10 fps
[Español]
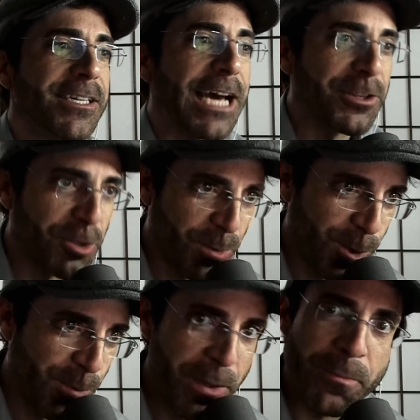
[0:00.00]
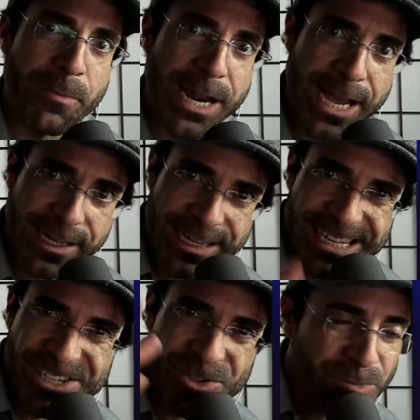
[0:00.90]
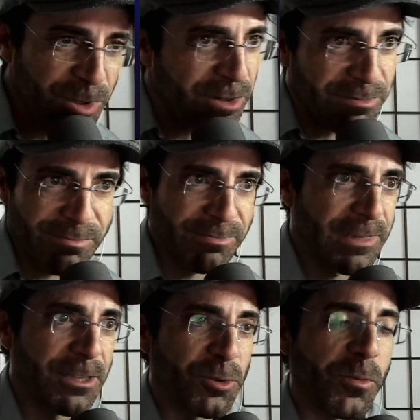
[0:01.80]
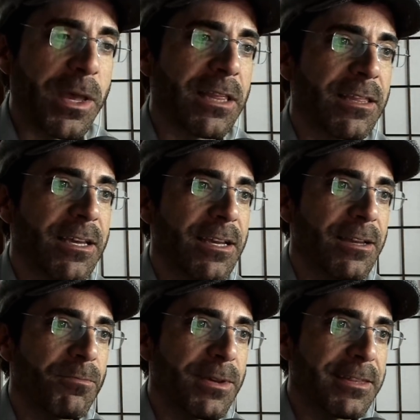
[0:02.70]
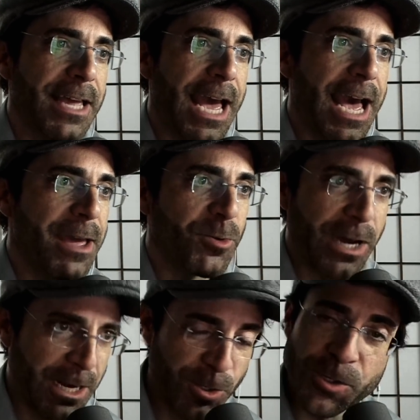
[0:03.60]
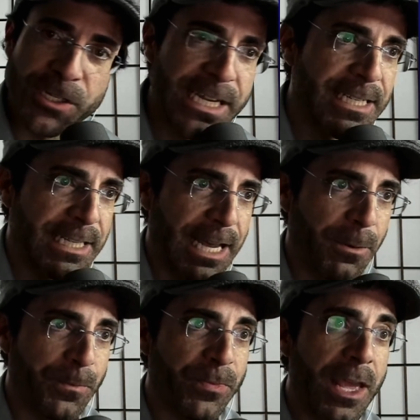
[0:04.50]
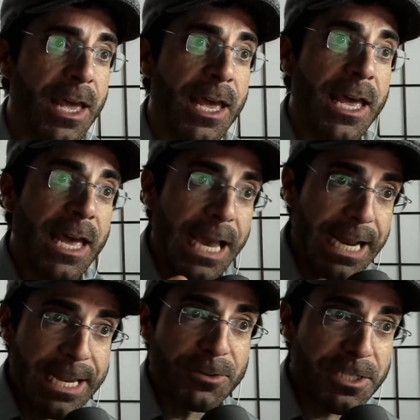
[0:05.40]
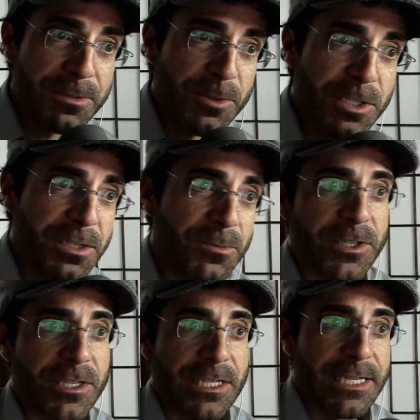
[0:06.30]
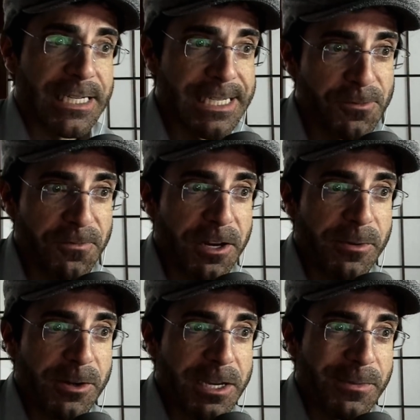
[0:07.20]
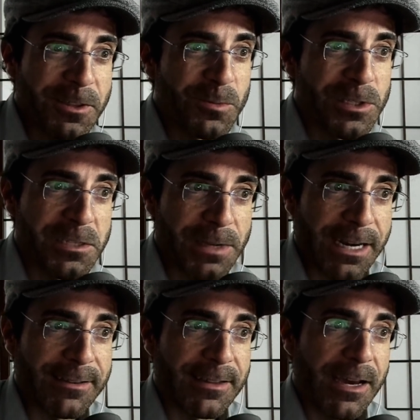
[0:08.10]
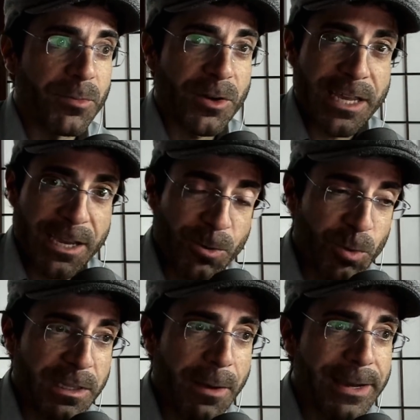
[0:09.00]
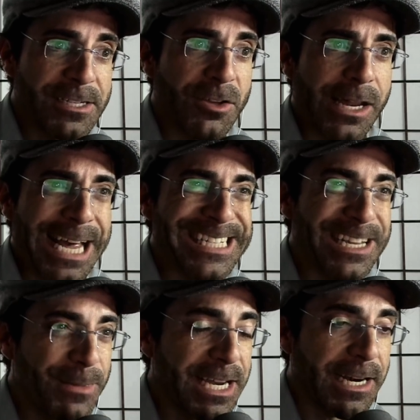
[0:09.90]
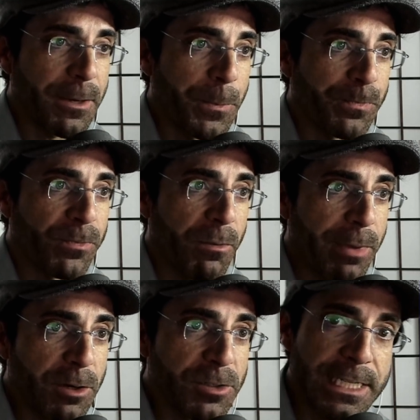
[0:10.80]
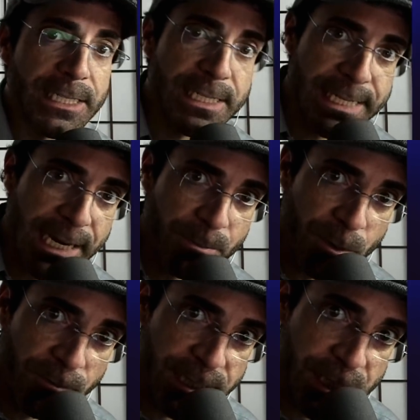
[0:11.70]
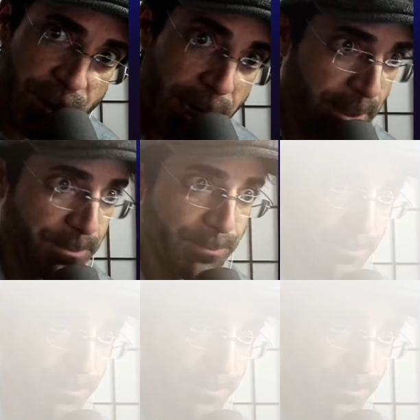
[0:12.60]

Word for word: A todo volumen para que eso, bueno, en tu mente empiece a evocar cosas y tal. El Neochi Mochi Mochi es un fenómeno que me hizo muchísima gracia porque juntaba esto del ASMR, pero sin ser profesional.